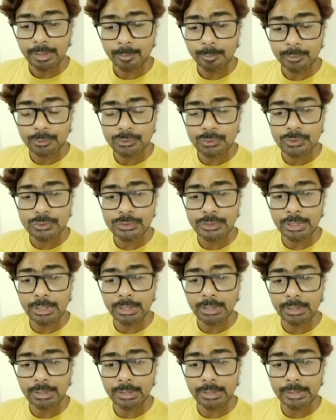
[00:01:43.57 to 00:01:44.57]
ఎప్పుడు చూసినా
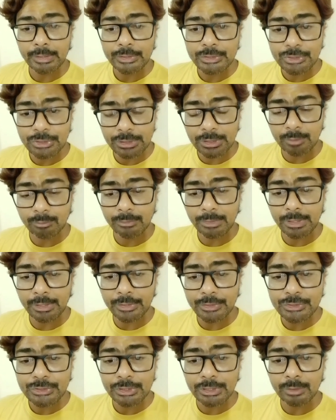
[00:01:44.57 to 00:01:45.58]
రిషికమ్మ
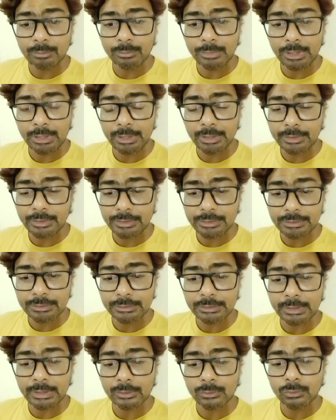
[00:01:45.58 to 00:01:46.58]
రిషికమ్మ అని
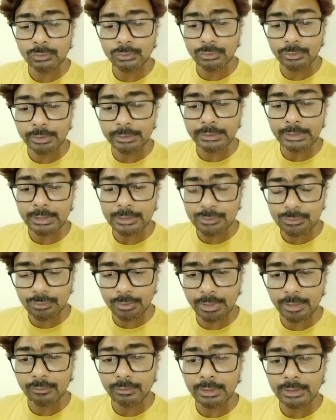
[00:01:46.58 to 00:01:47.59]
తన కూతుర్ని
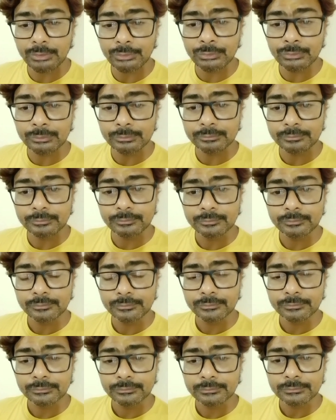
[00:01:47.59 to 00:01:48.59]
తలుచుకునేవాడు
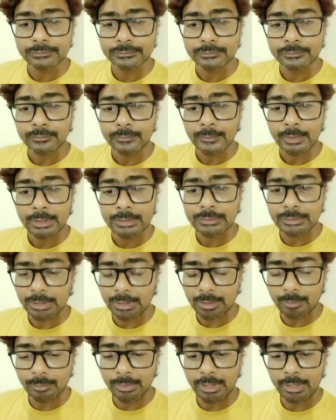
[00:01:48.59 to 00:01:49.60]

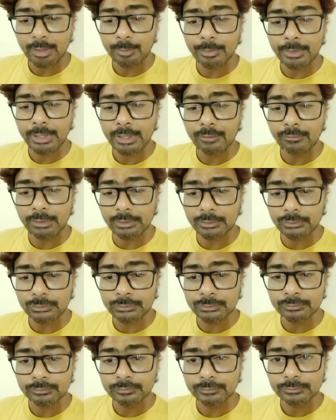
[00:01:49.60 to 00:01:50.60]
చాలా బాధపడేవాడు
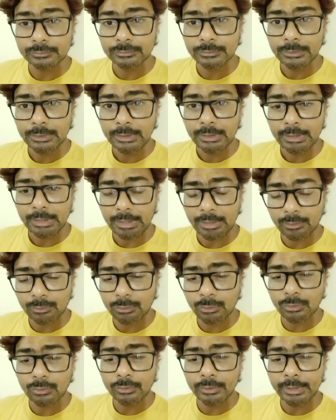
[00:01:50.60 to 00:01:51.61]

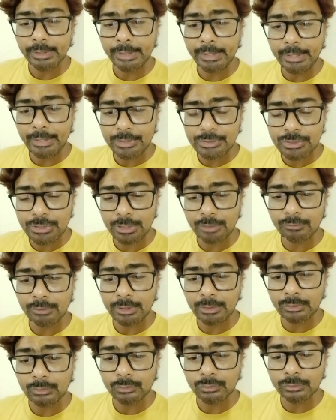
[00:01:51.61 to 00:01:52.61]
అనుకోకుండా
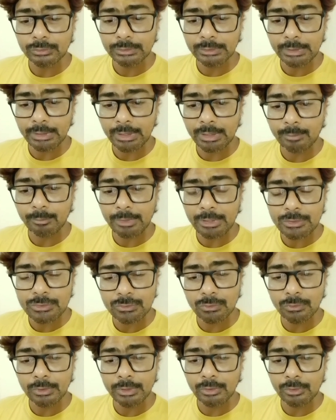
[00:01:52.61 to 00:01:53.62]
ఏడ్చేవాడు తన
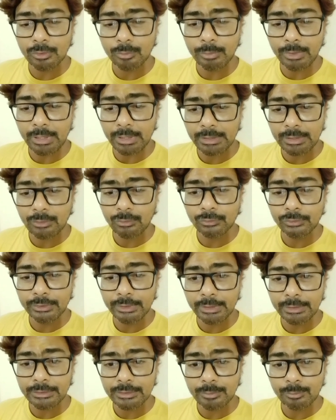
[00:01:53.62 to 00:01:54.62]
మనసులో ఏదో బాధ
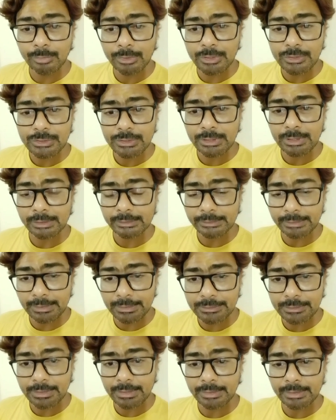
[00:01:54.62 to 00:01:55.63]
ఉంది అని చెప్పేసి నాకు
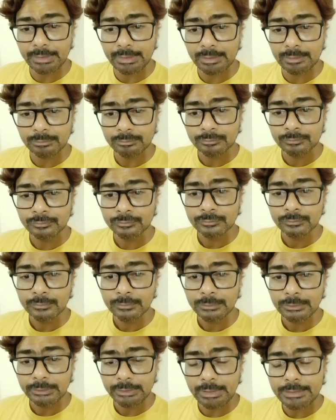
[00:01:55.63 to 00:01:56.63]
తెలిసేది
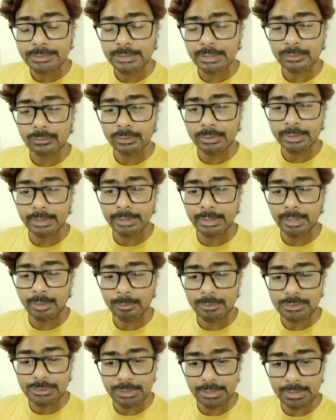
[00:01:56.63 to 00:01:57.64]
తెలిసినా కూడా నేను
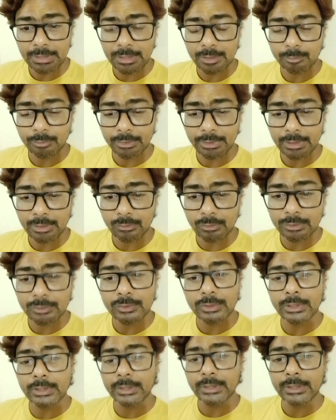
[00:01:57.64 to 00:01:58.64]
ఏమీ చేయలేకపోయాను
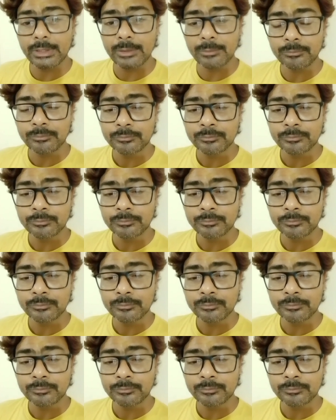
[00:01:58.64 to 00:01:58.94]
ఎందుకంటే